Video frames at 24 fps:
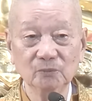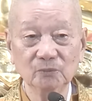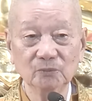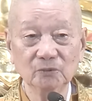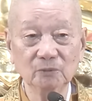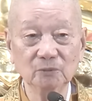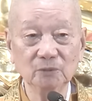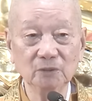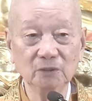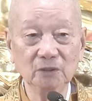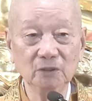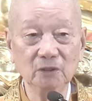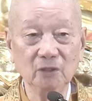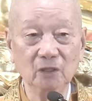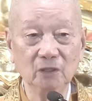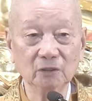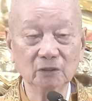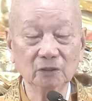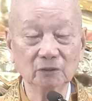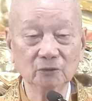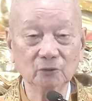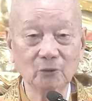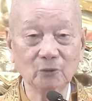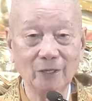Trong người họ
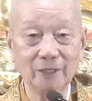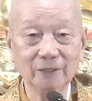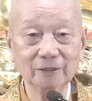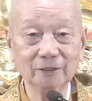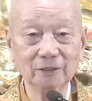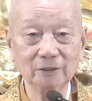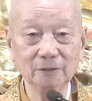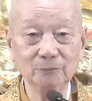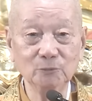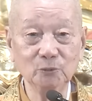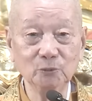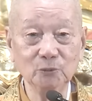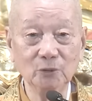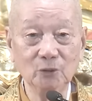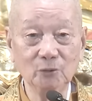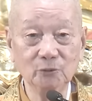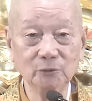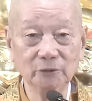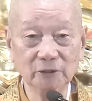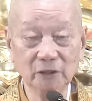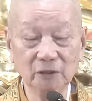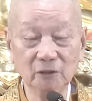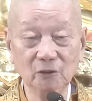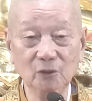nó tỏa ra cái mùi hôi
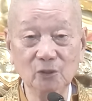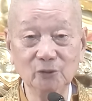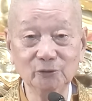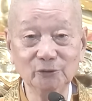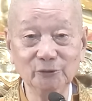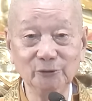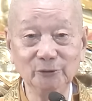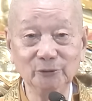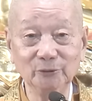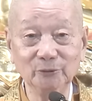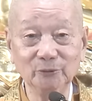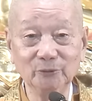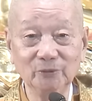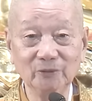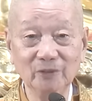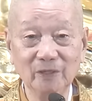rất khó chịu.